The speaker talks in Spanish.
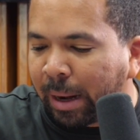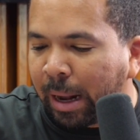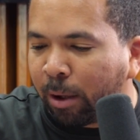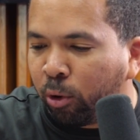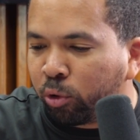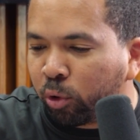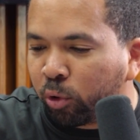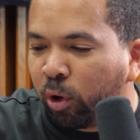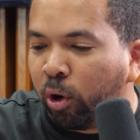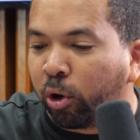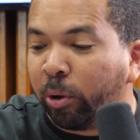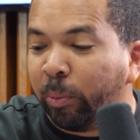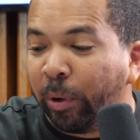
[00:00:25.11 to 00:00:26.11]
para la
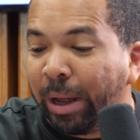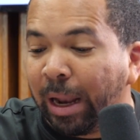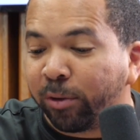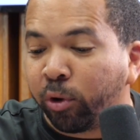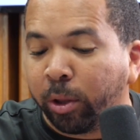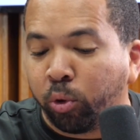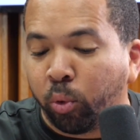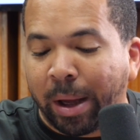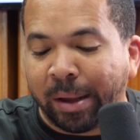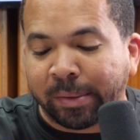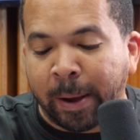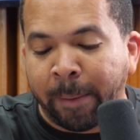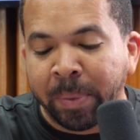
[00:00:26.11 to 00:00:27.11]
construcción o remodelación de tu
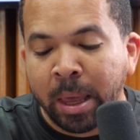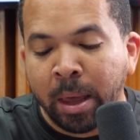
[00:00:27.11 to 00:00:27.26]
casa.